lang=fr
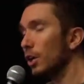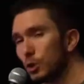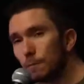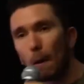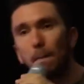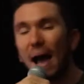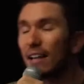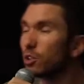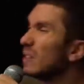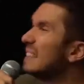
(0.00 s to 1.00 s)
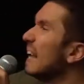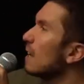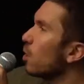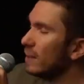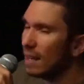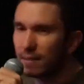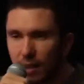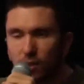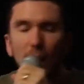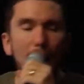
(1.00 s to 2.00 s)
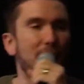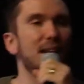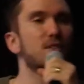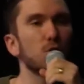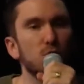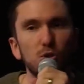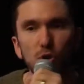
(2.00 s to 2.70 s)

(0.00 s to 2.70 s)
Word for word: Tu ne peux pas être déconnecté de la présence de